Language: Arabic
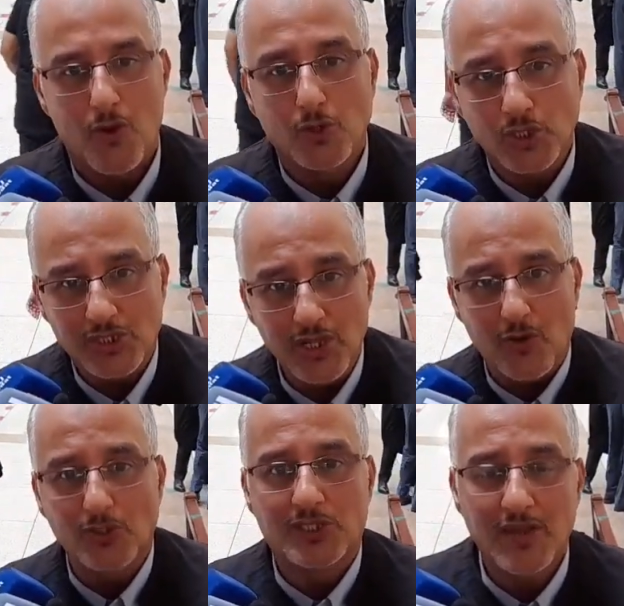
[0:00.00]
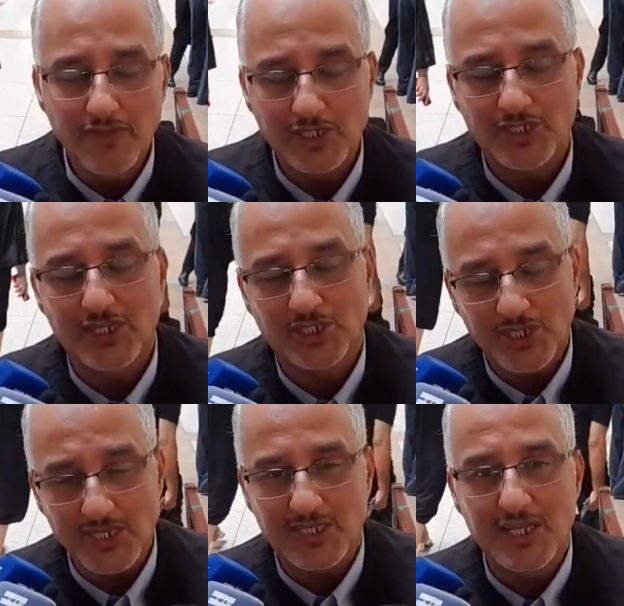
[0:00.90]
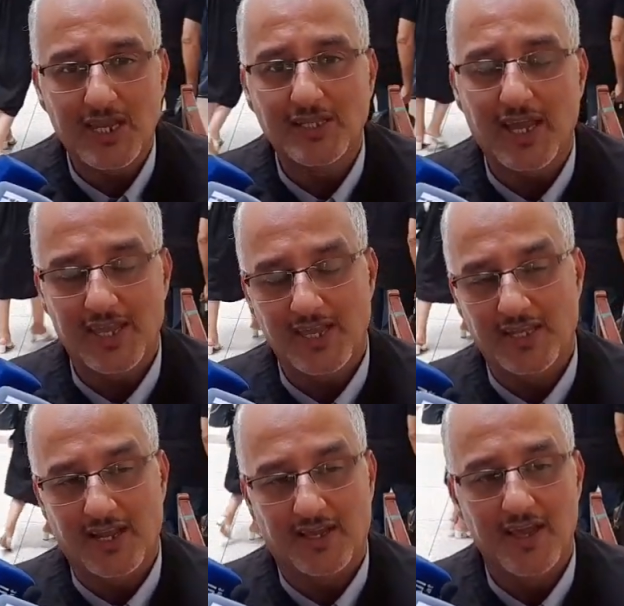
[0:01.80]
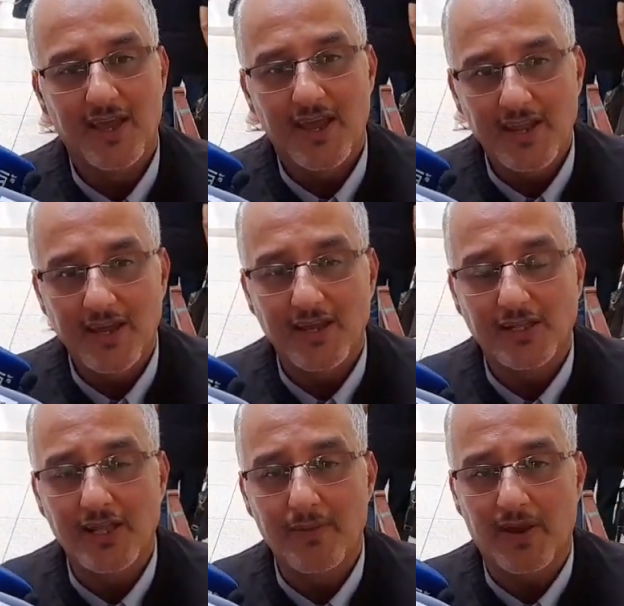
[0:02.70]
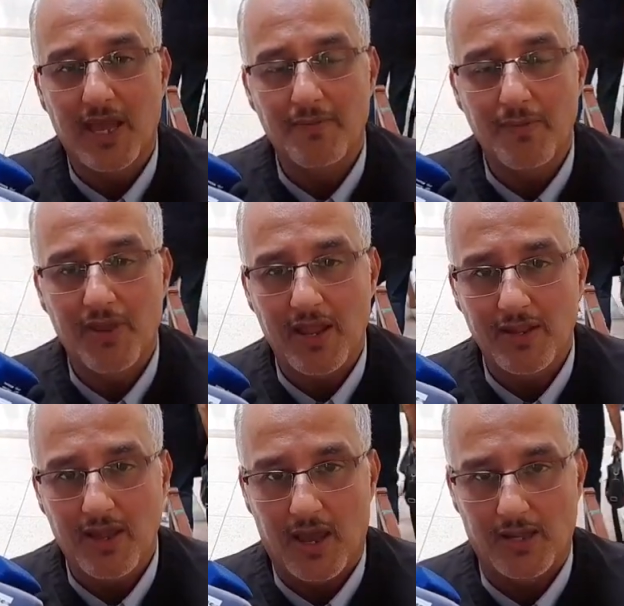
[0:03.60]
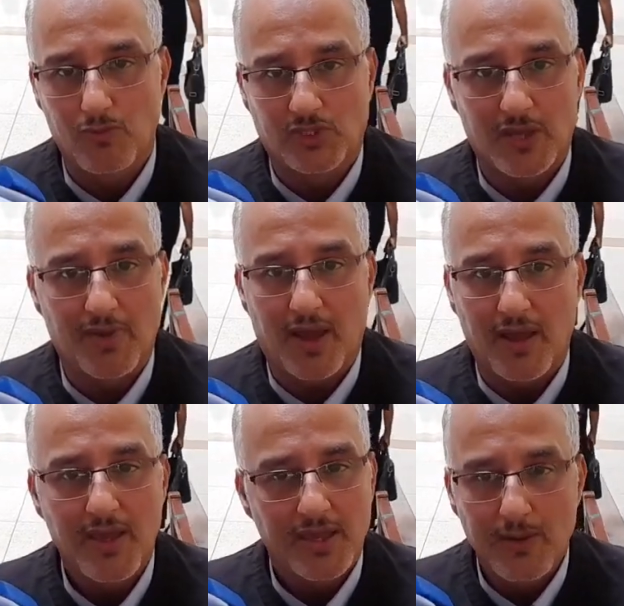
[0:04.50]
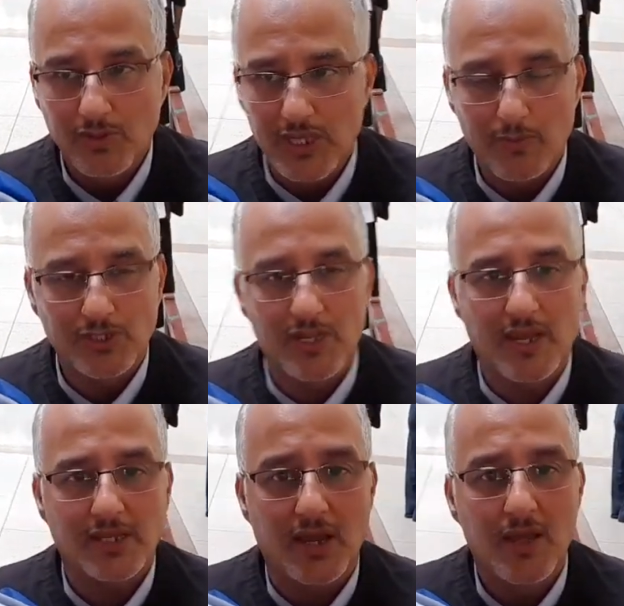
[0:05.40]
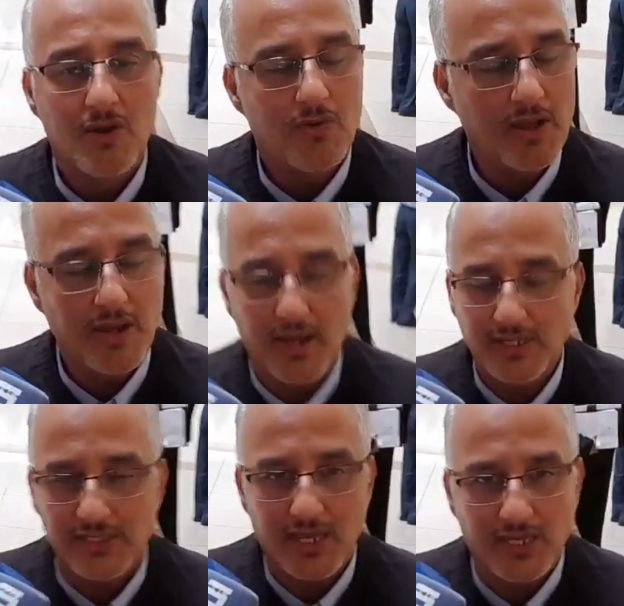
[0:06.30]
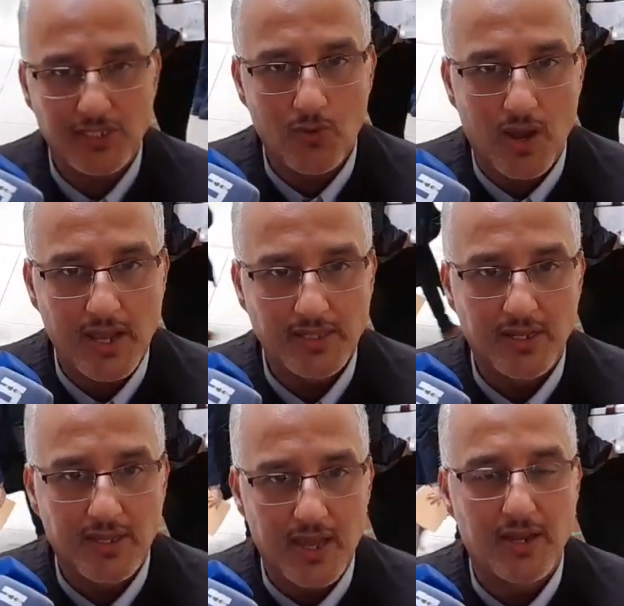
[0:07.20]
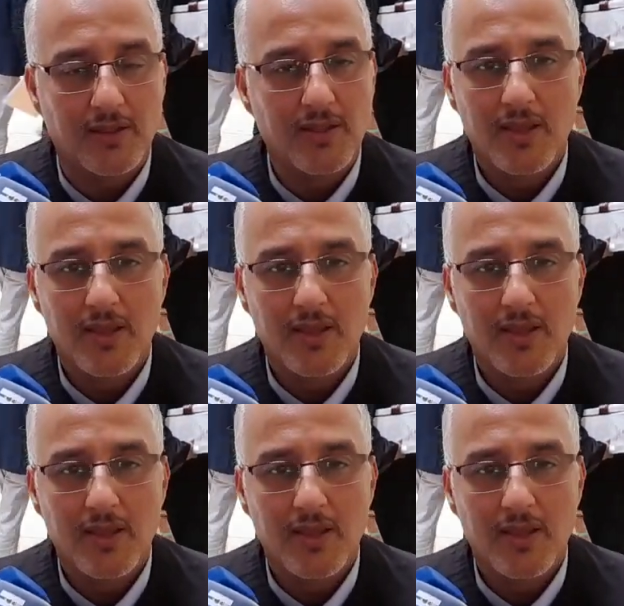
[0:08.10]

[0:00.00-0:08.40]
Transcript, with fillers: وتقتل وتسعف ذاك الشخص اللي كان ضحيه ديالك هنا قلنا المحكمه بان المتابعه هي متابعه متناقضه وان قاضي التحقيق هو ايضا كان